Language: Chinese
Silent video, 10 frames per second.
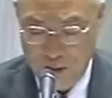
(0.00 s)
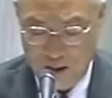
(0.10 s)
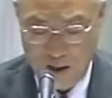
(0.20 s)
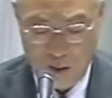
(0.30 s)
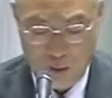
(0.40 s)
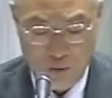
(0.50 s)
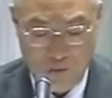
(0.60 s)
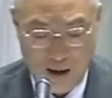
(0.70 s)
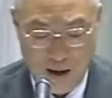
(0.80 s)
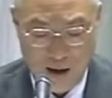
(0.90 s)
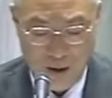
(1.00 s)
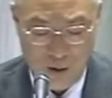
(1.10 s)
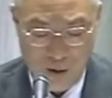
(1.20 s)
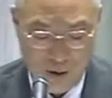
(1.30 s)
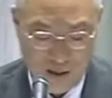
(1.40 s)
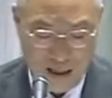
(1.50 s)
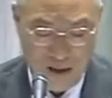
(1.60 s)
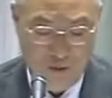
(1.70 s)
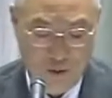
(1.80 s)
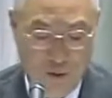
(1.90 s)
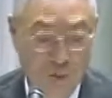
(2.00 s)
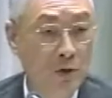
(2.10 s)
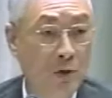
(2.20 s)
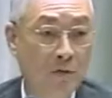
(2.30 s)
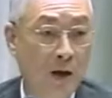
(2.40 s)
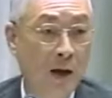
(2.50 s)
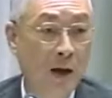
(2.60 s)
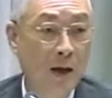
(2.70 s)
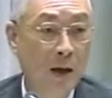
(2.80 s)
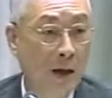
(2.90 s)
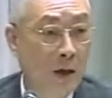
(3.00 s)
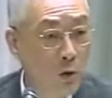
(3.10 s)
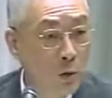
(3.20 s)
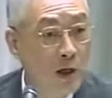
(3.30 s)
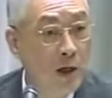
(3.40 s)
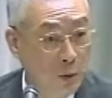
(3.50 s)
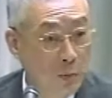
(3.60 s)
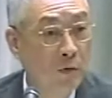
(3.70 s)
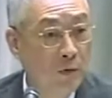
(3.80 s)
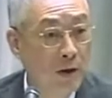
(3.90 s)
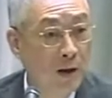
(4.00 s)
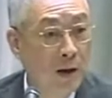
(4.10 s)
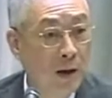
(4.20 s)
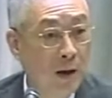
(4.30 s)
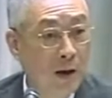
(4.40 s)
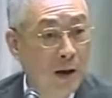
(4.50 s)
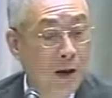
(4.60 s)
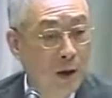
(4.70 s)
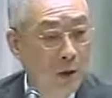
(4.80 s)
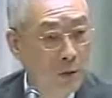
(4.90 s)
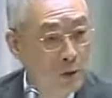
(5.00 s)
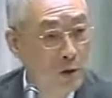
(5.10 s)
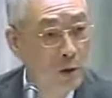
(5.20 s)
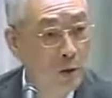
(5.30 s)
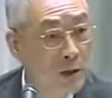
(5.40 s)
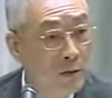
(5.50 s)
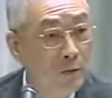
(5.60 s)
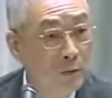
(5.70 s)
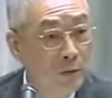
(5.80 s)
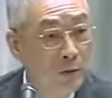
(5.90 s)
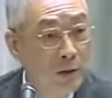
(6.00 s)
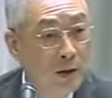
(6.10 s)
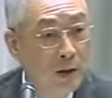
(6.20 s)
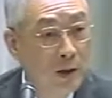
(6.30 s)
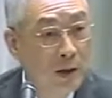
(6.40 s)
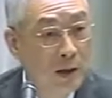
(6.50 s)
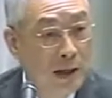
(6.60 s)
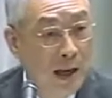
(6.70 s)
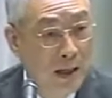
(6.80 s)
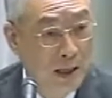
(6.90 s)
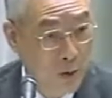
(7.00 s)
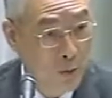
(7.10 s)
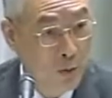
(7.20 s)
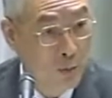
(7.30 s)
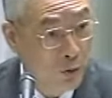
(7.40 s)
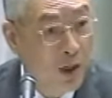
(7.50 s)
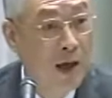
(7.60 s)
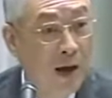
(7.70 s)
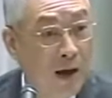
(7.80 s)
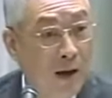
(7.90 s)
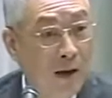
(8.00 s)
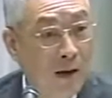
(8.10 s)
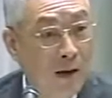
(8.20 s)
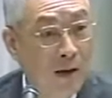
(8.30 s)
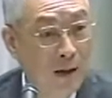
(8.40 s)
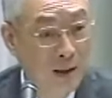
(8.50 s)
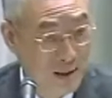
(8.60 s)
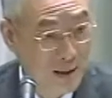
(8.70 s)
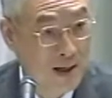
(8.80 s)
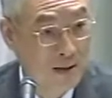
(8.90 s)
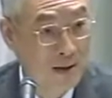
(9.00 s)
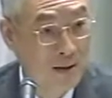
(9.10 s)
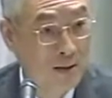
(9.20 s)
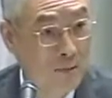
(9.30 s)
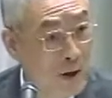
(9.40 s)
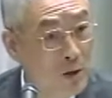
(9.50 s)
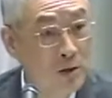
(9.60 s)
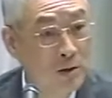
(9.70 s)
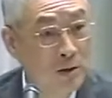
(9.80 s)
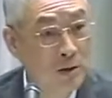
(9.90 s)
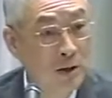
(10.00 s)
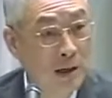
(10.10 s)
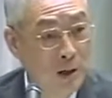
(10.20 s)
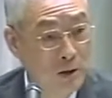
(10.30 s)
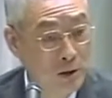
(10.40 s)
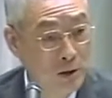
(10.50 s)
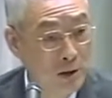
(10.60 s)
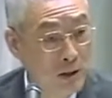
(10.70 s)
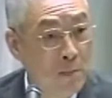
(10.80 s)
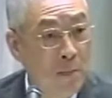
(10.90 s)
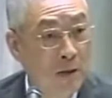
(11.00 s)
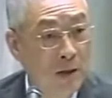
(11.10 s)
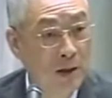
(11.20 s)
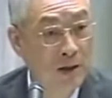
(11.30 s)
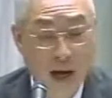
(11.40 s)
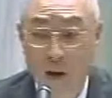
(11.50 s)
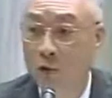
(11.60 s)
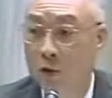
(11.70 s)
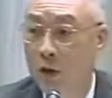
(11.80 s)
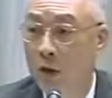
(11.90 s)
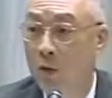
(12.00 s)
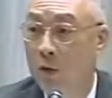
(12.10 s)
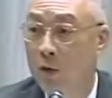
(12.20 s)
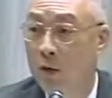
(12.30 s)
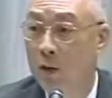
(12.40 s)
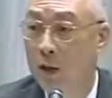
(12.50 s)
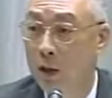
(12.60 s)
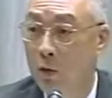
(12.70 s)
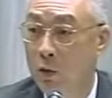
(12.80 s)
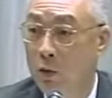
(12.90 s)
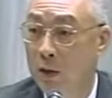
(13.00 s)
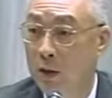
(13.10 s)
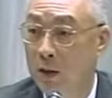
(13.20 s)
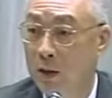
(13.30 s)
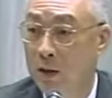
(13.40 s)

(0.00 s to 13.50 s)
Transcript: 一定要修法；用单一费率不修法，那中间有部分啊，就是由政府来给予补贴，以这样子的方式来使得健保的财务缺口能够获得